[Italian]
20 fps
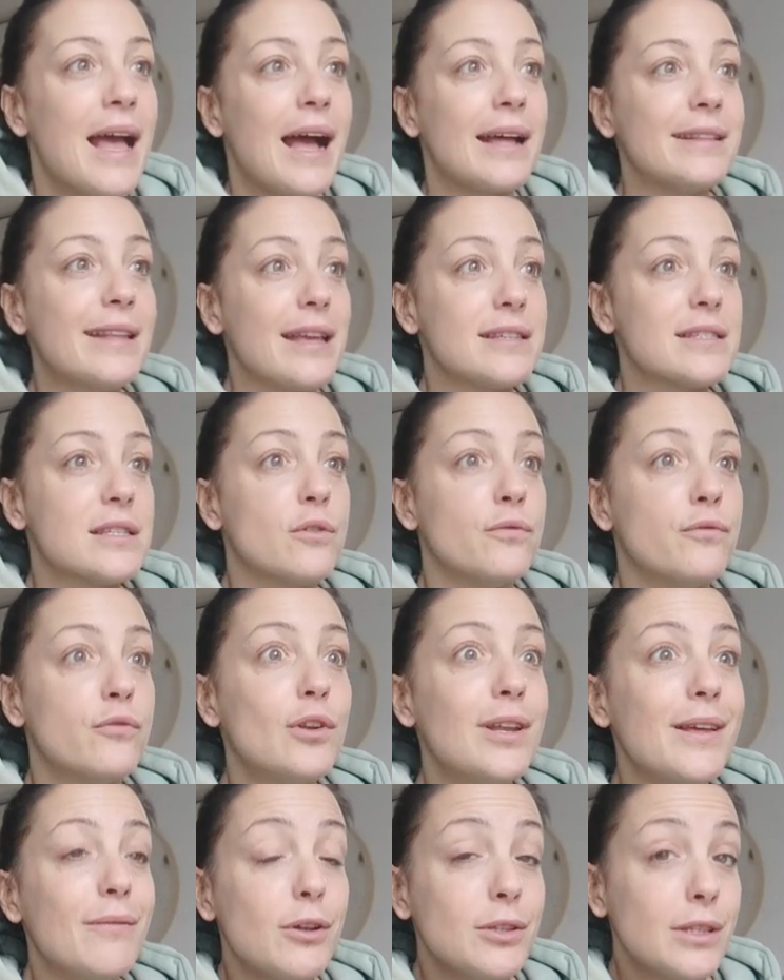Adesso
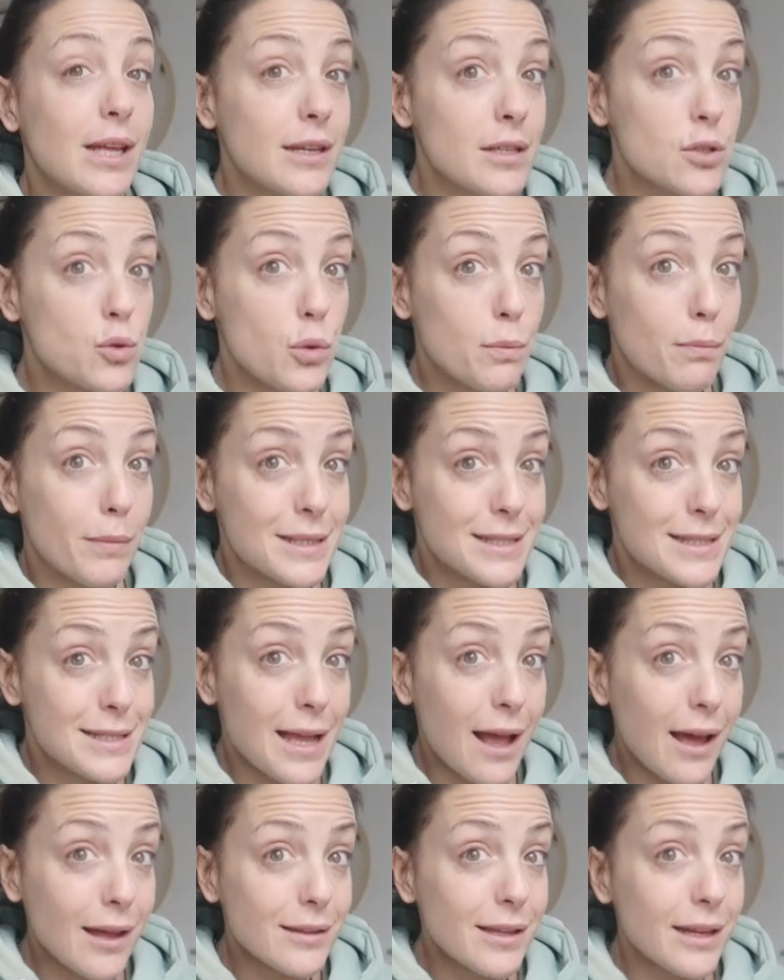volevo andare sul
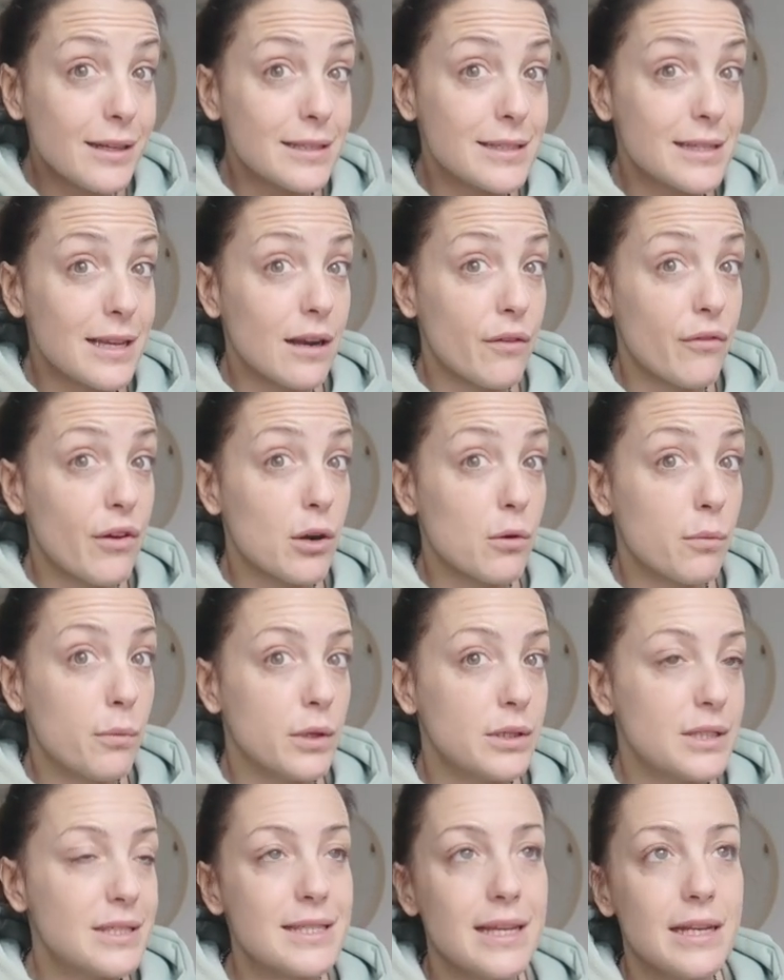mansarda, iniziare a fare un
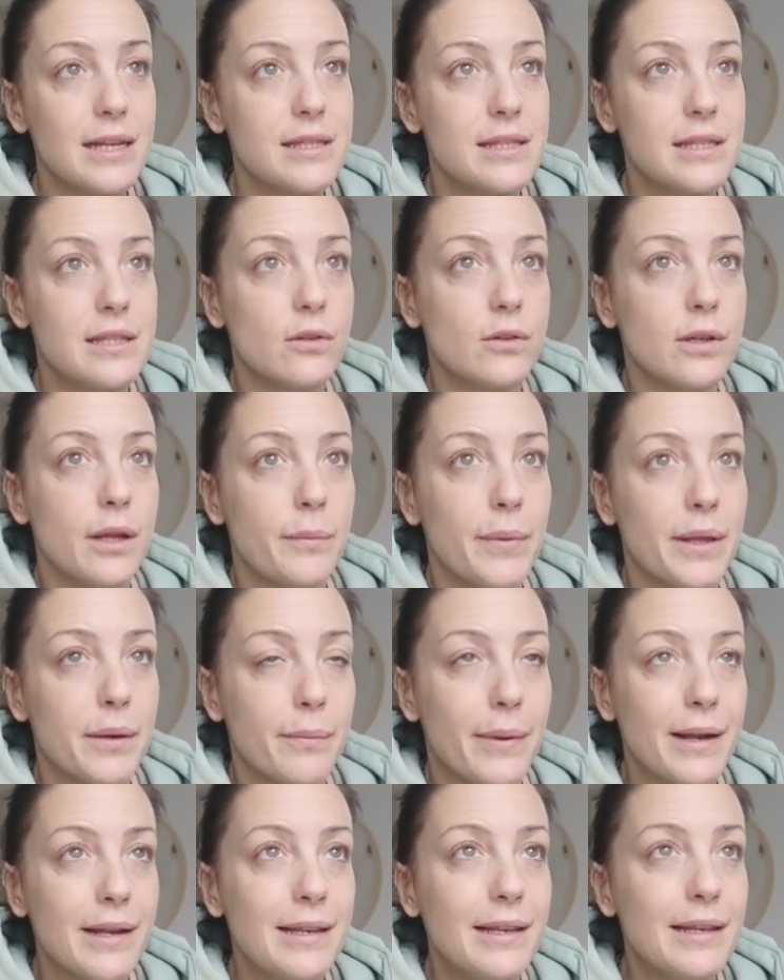po' di selezione per,
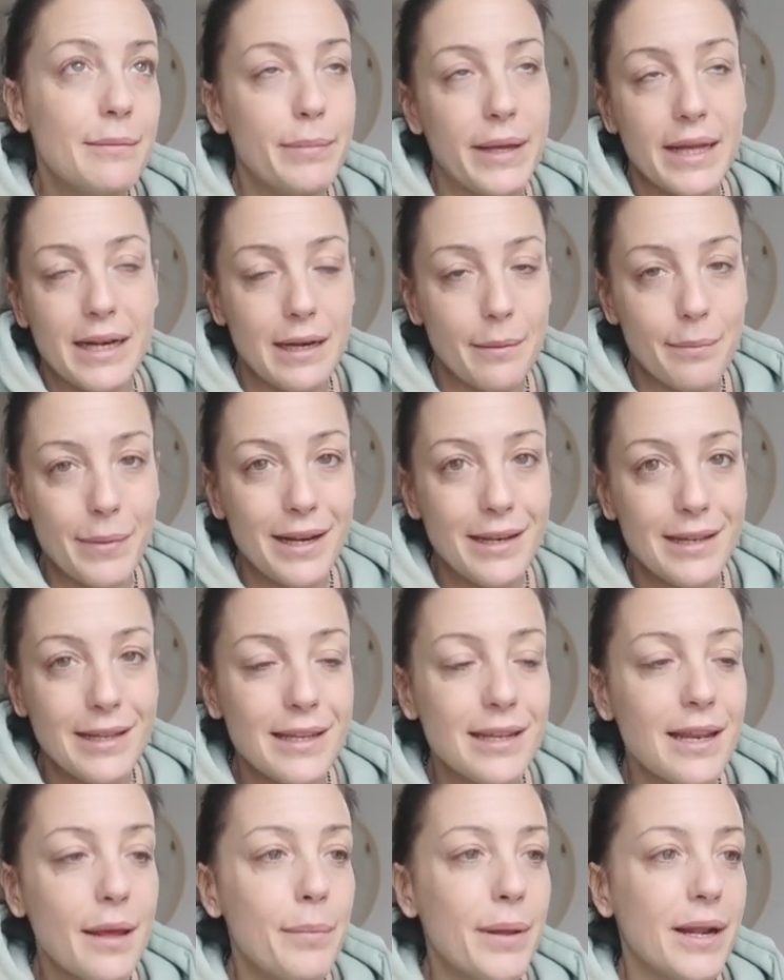per le
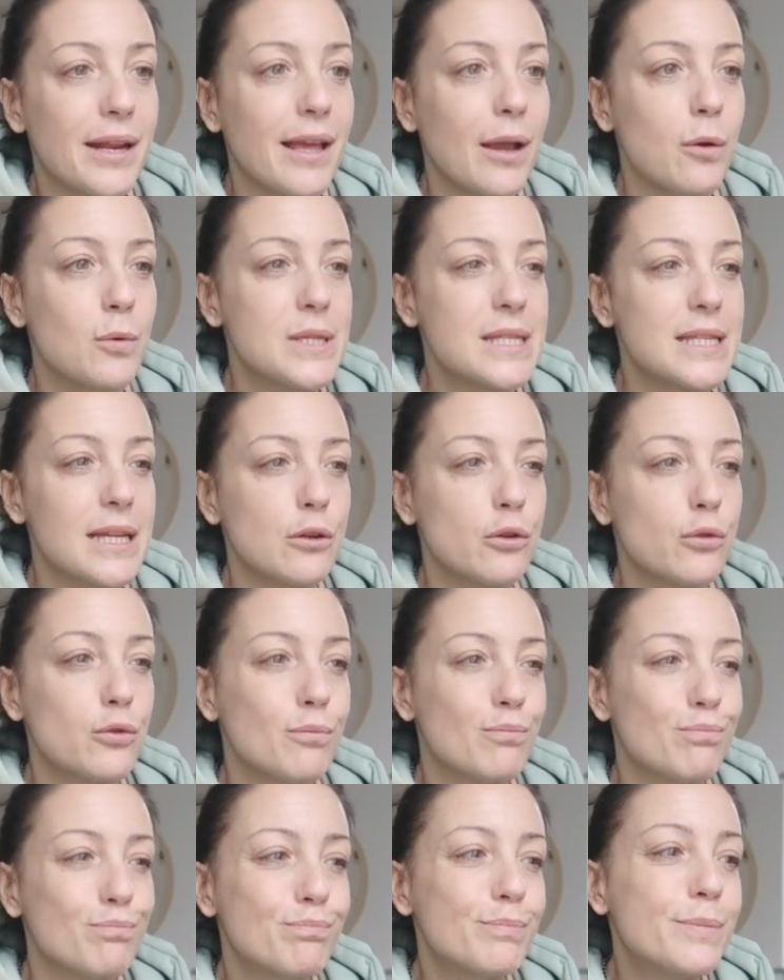palline perché questo
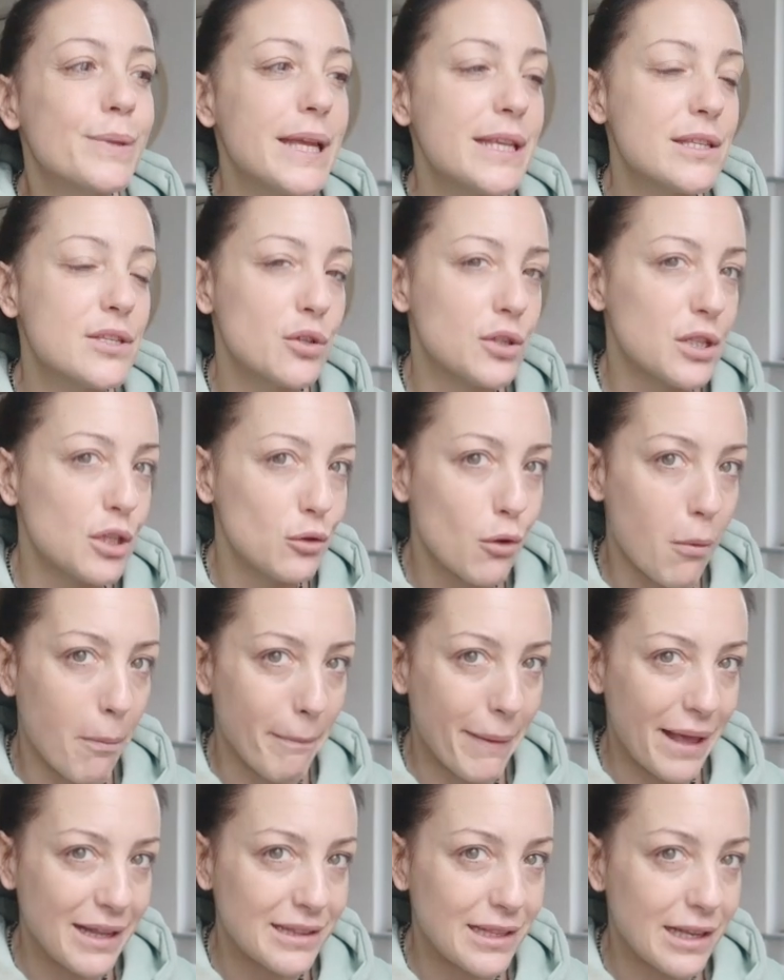quest'anno penso di non
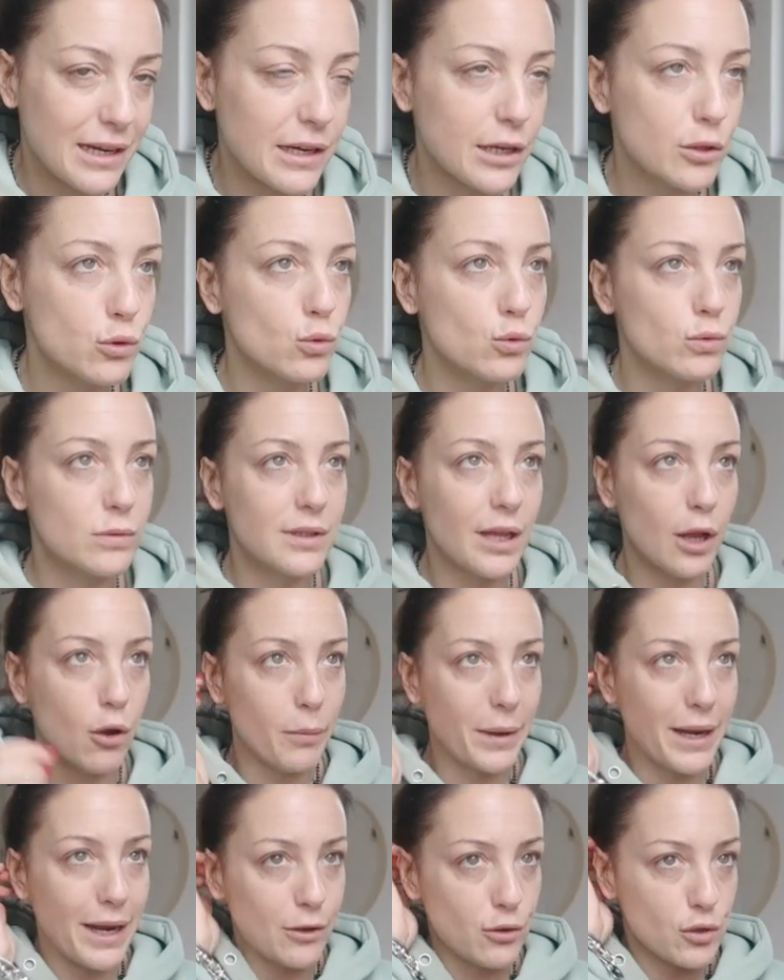metterle tutte
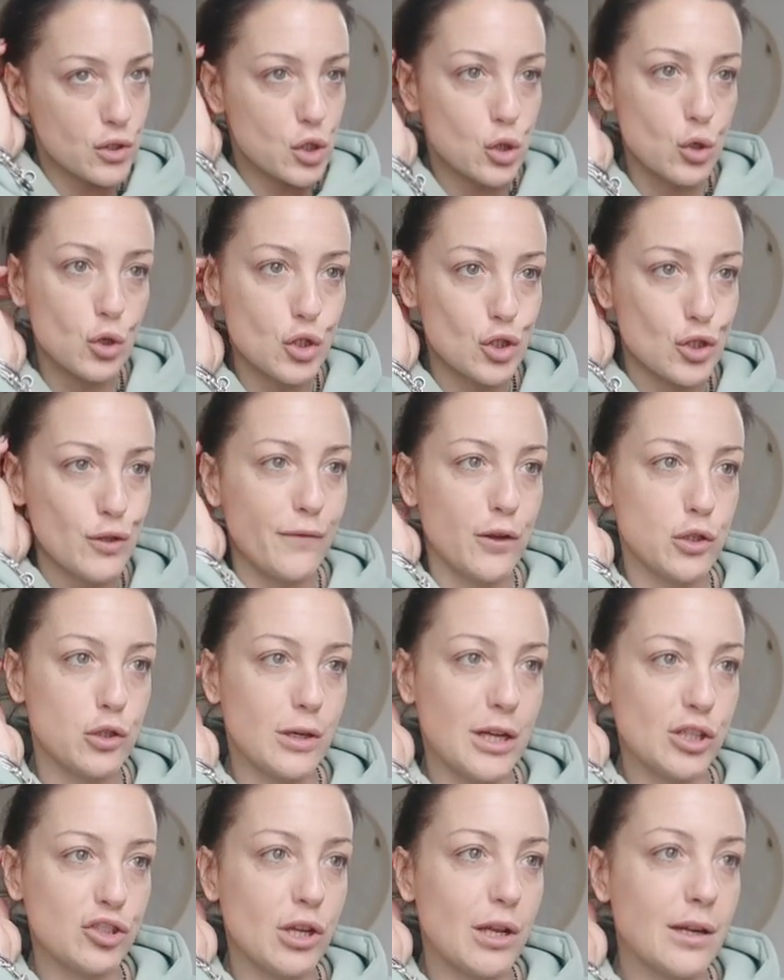come l'anno scorso
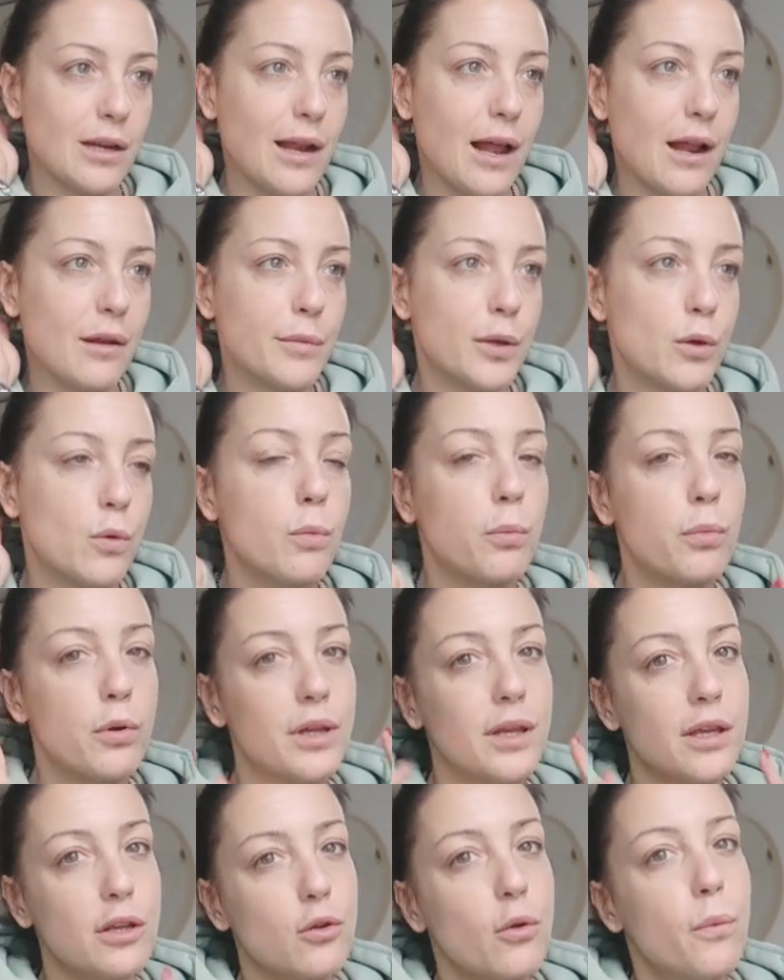voglio lasciare l'albero un
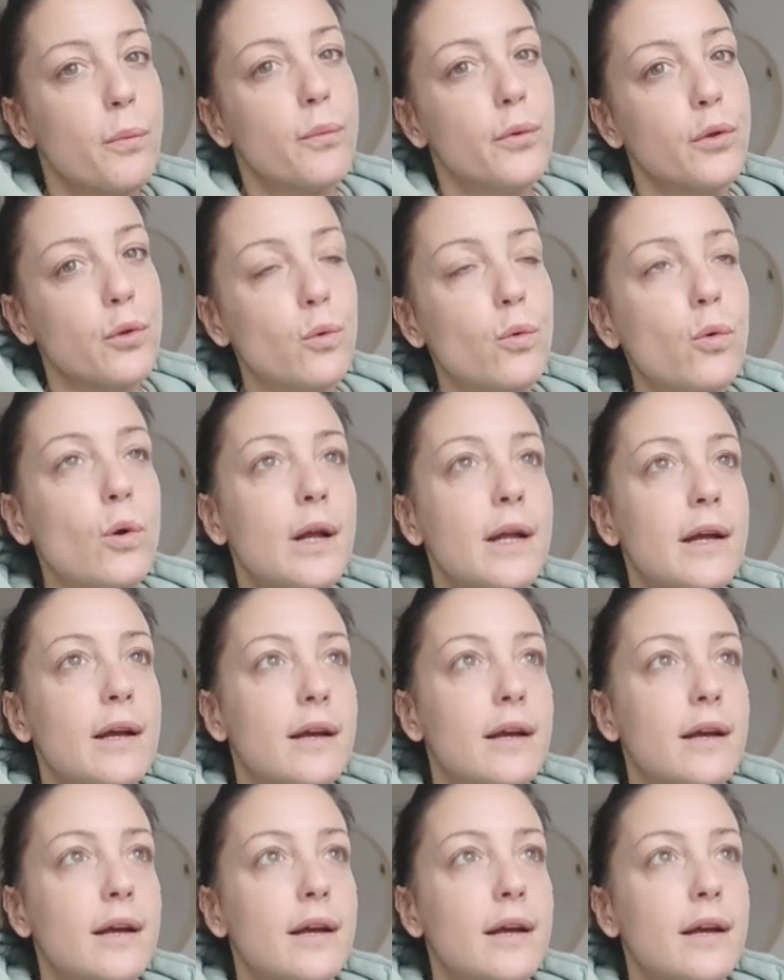pochino più